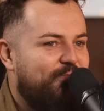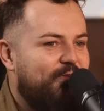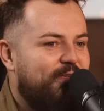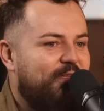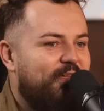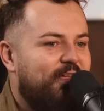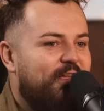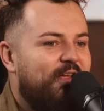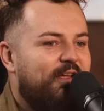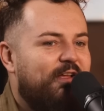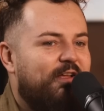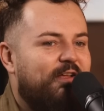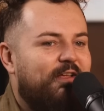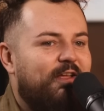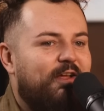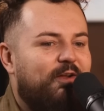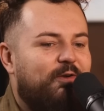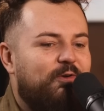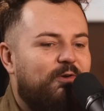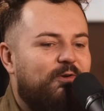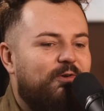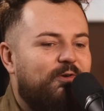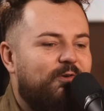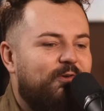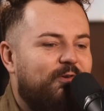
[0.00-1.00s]
my,
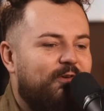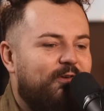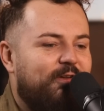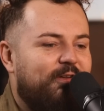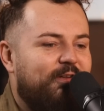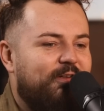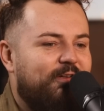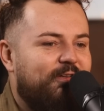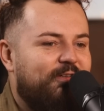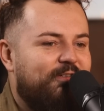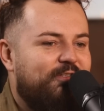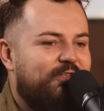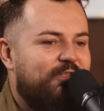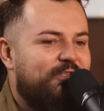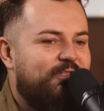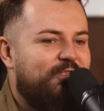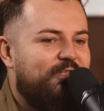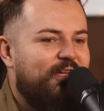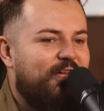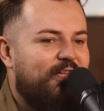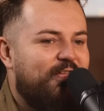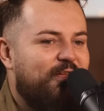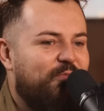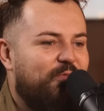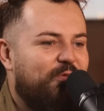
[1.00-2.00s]
jako
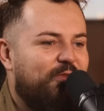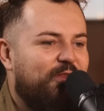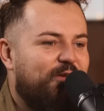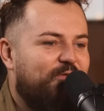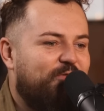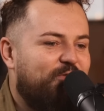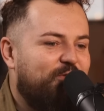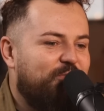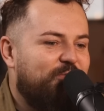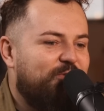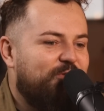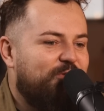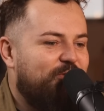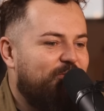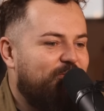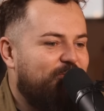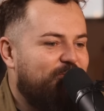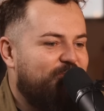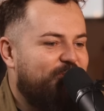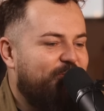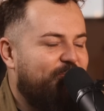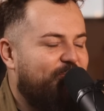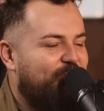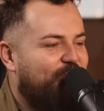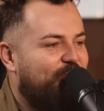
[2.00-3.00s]
chrześcijanie, potrafimy
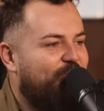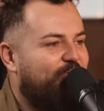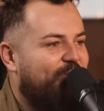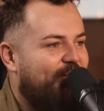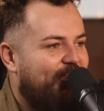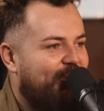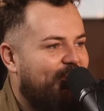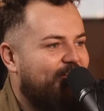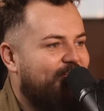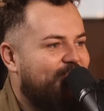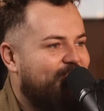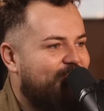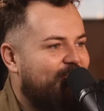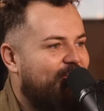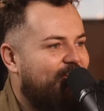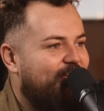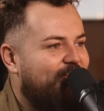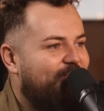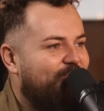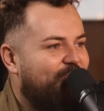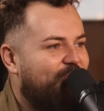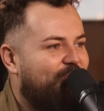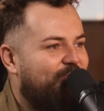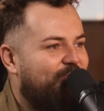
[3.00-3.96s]
sobie dowalać, nie?